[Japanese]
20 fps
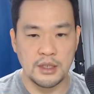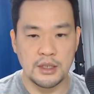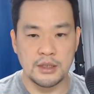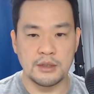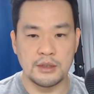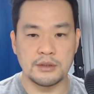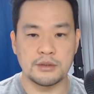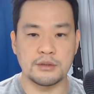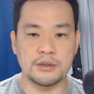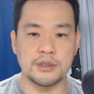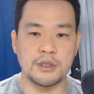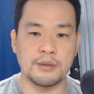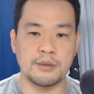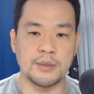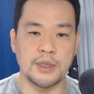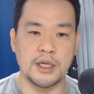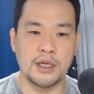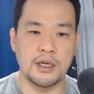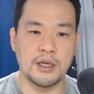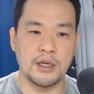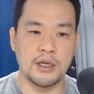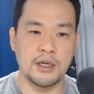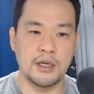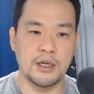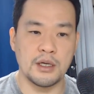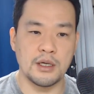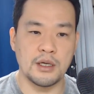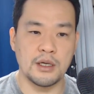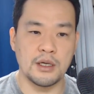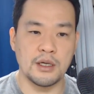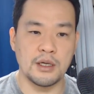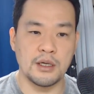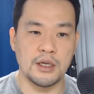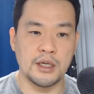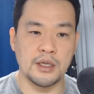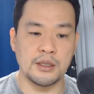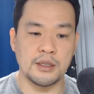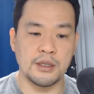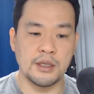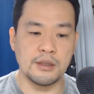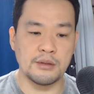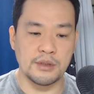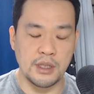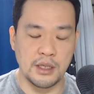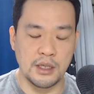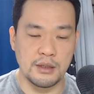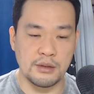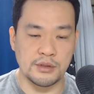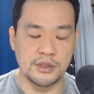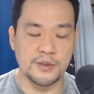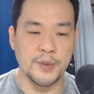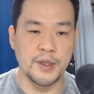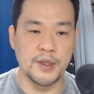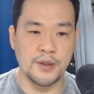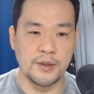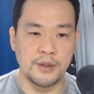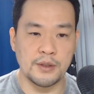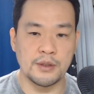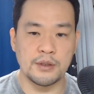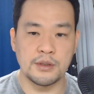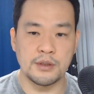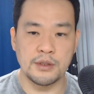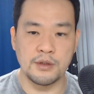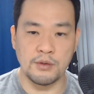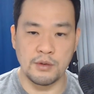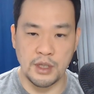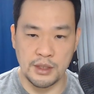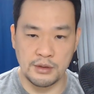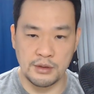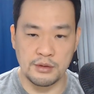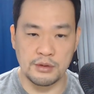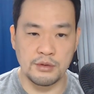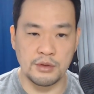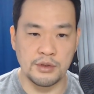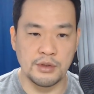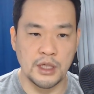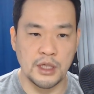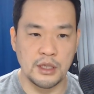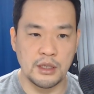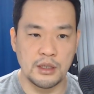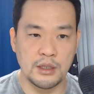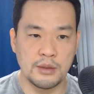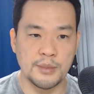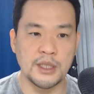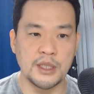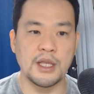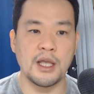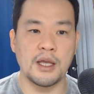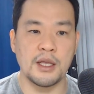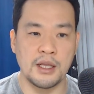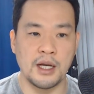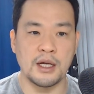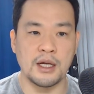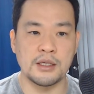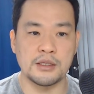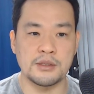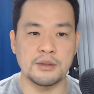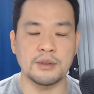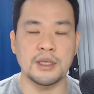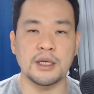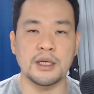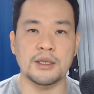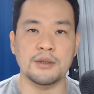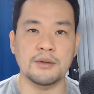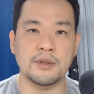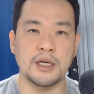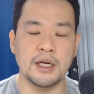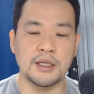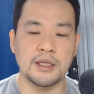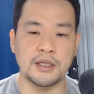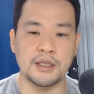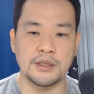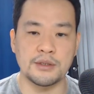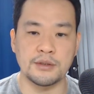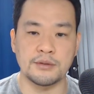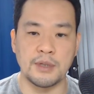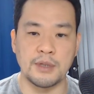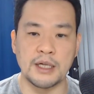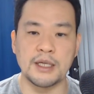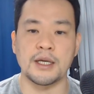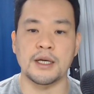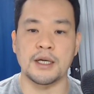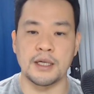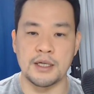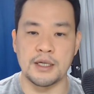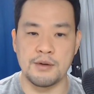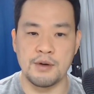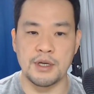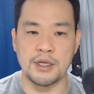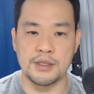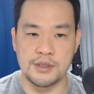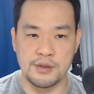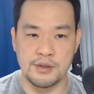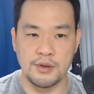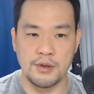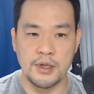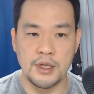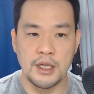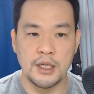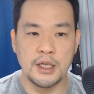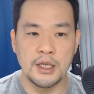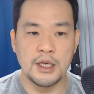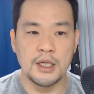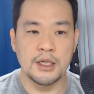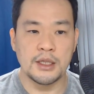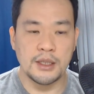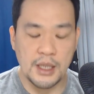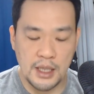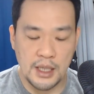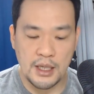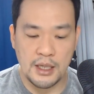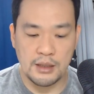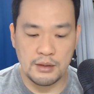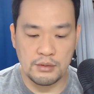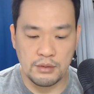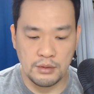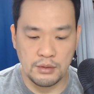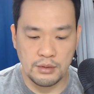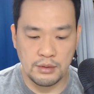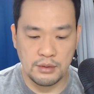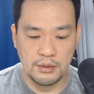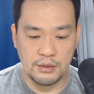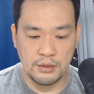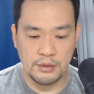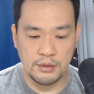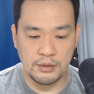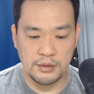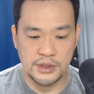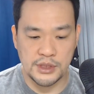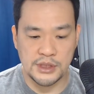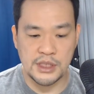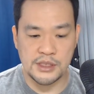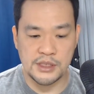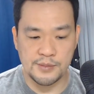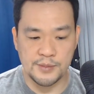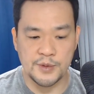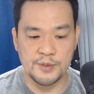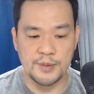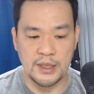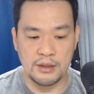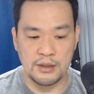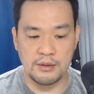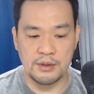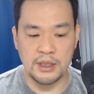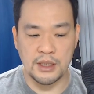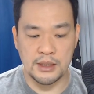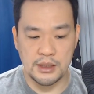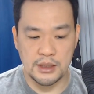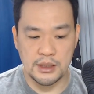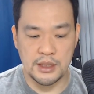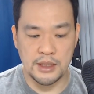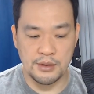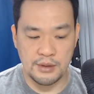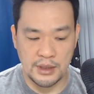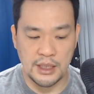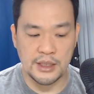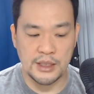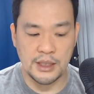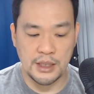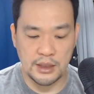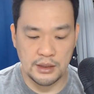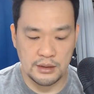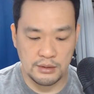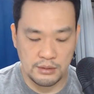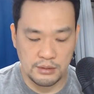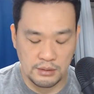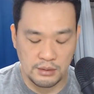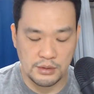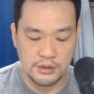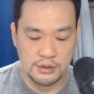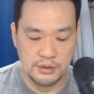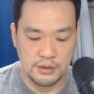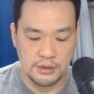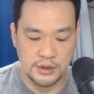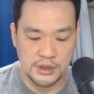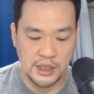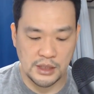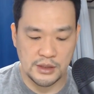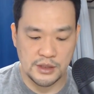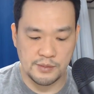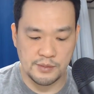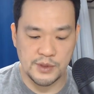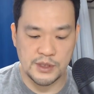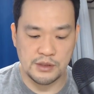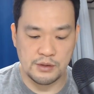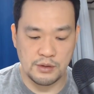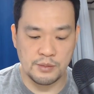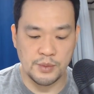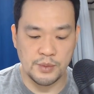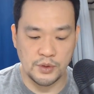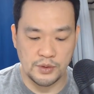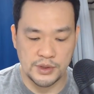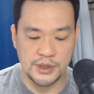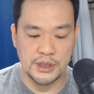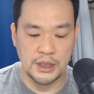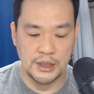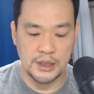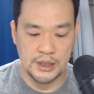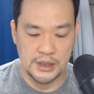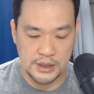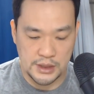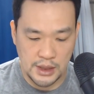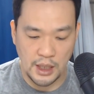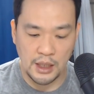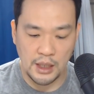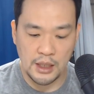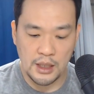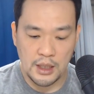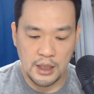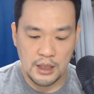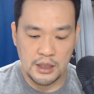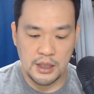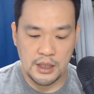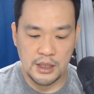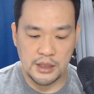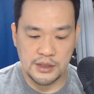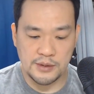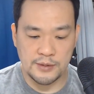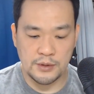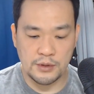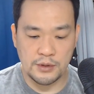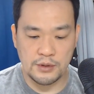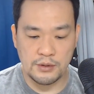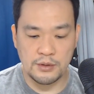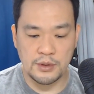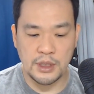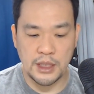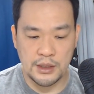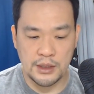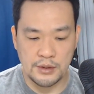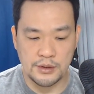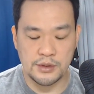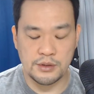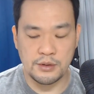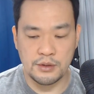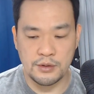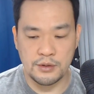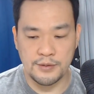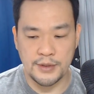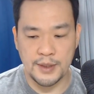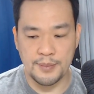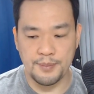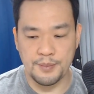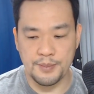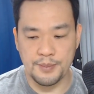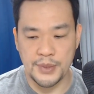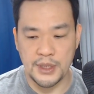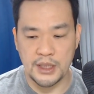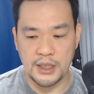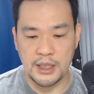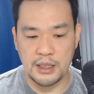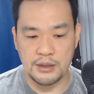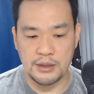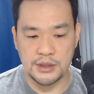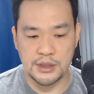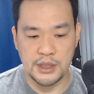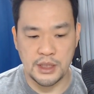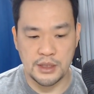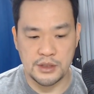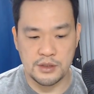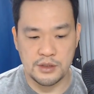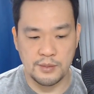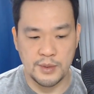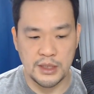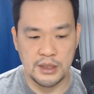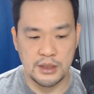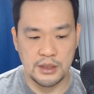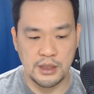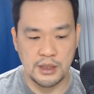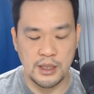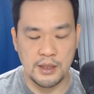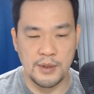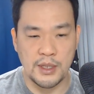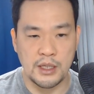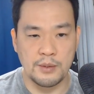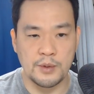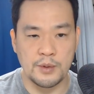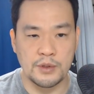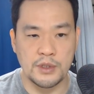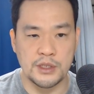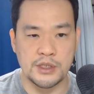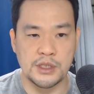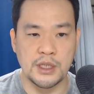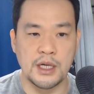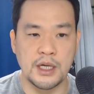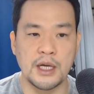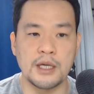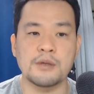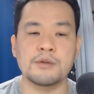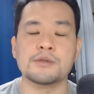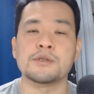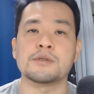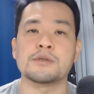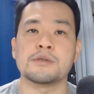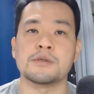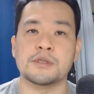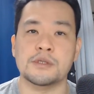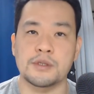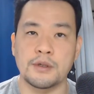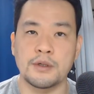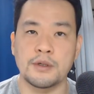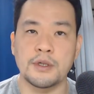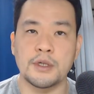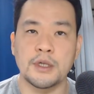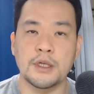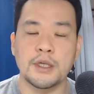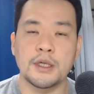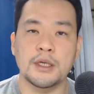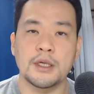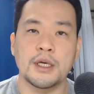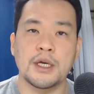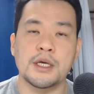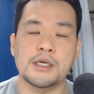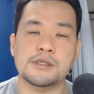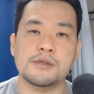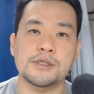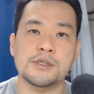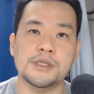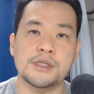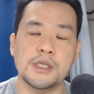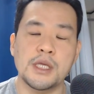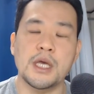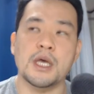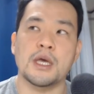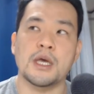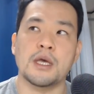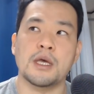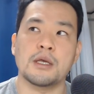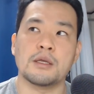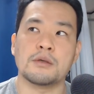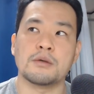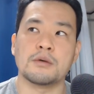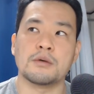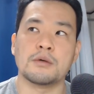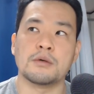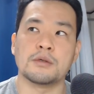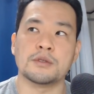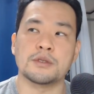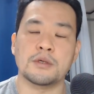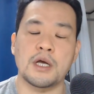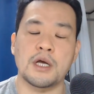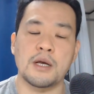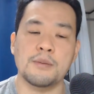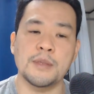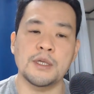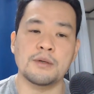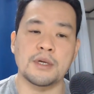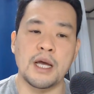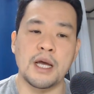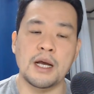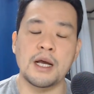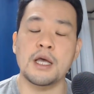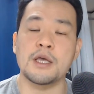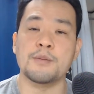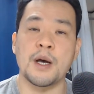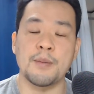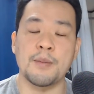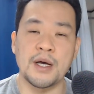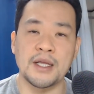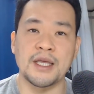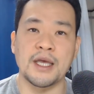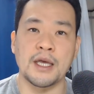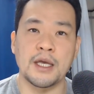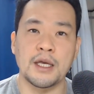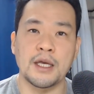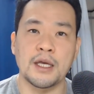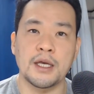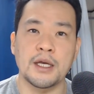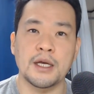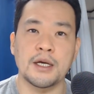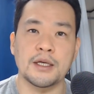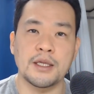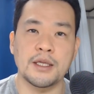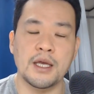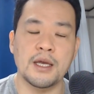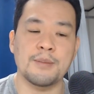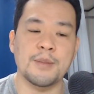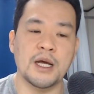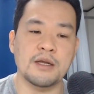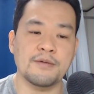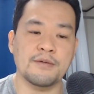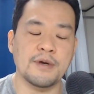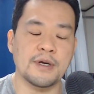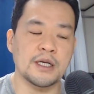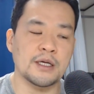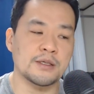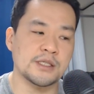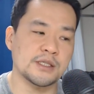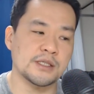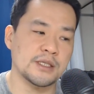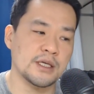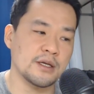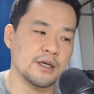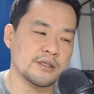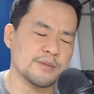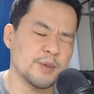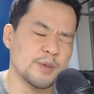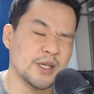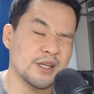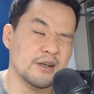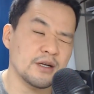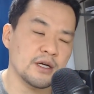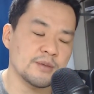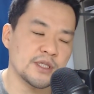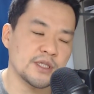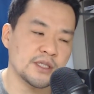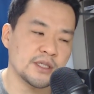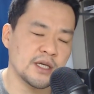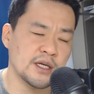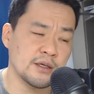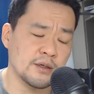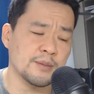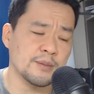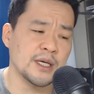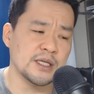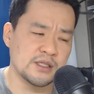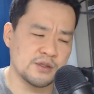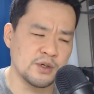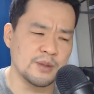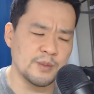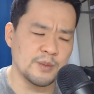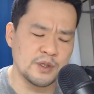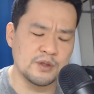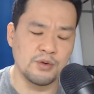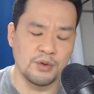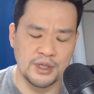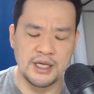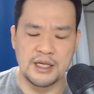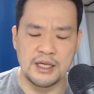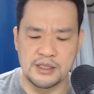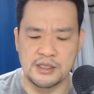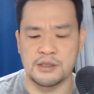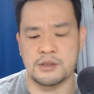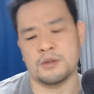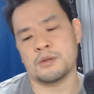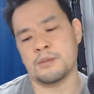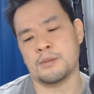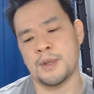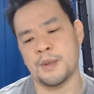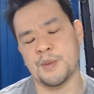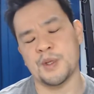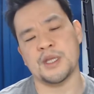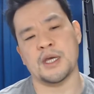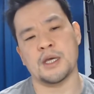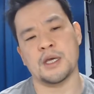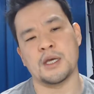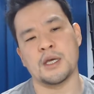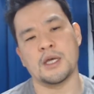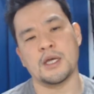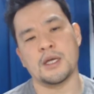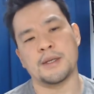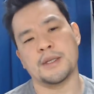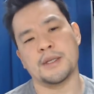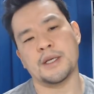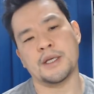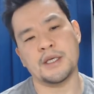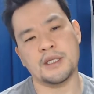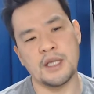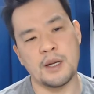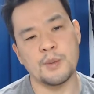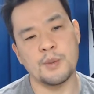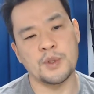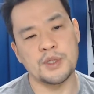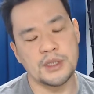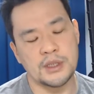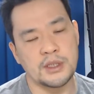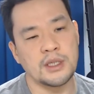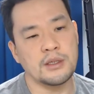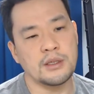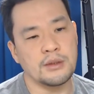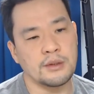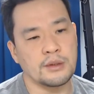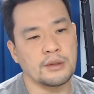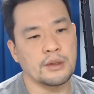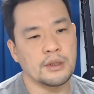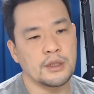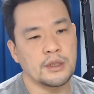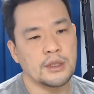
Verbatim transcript: そしてお前、ネクタイを締めろ。教会に来るときは。みたいな、そんな教会に来るわけがないわけですよ。で、えっと、ジーザスムーブメントっていうのは何かっていうと、そのチャック・スミスという牧師がですね、えー、自分の教会をそういうヒッピーカルチャーに染まった若者たちに解放するんですよ。えー、そして、えっと、その髪の長いままで、で、マリファナを吸ってるやつもいるかもしれないけど、まあ、それもとりあえずそのままで。で、ギターも弾いていいよと。